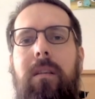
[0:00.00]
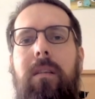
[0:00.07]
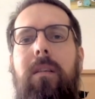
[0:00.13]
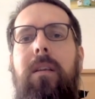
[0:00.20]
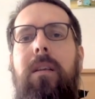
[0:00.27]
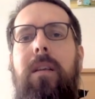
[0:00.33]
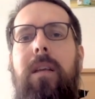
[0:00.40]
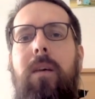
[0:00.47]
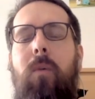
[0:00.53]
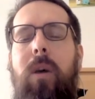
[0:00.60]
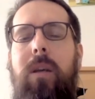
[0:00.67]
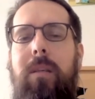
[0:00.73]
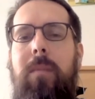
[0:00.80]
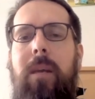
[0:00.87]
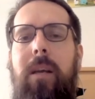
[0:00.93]
in der
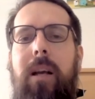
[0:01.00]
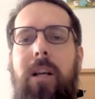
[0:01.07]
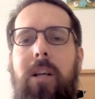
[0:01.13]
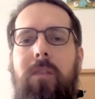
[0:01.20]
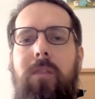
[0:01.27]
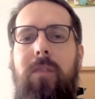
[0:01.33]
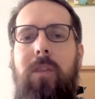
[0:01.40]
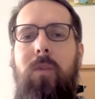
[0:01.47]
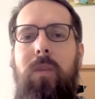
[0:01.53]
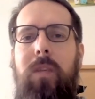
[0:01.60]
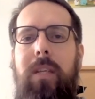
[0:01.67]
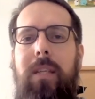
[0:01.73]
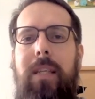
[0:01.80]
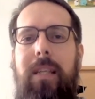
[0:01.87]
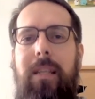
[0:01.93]
US-amerikanischen Version
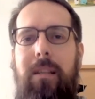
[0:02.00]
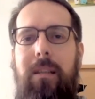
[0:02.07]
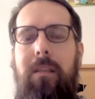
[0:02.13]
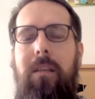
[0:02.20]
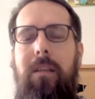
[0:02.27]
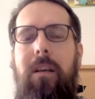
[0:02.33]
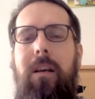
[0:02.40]
tatsächlich